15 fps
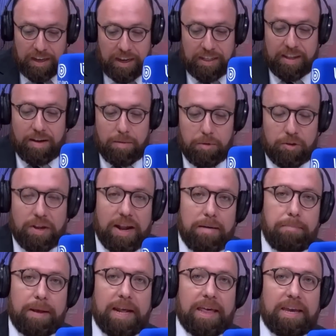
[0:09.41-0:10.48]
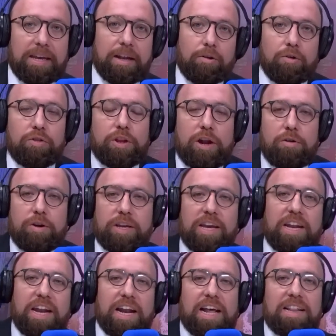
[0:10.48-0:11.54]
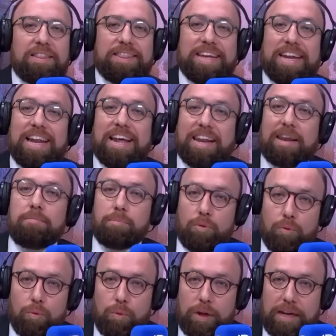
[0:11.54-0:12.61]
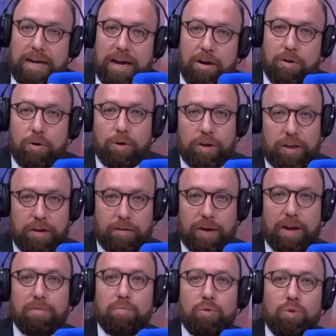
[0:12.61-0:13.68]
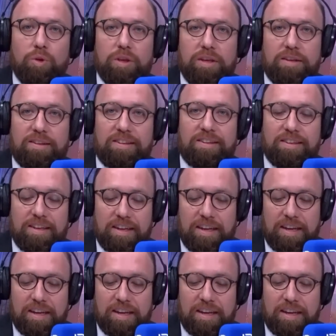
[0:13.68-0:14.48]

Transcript: Estábamos a la espera de que el Contralor General de la República, Jorge Bermúdez,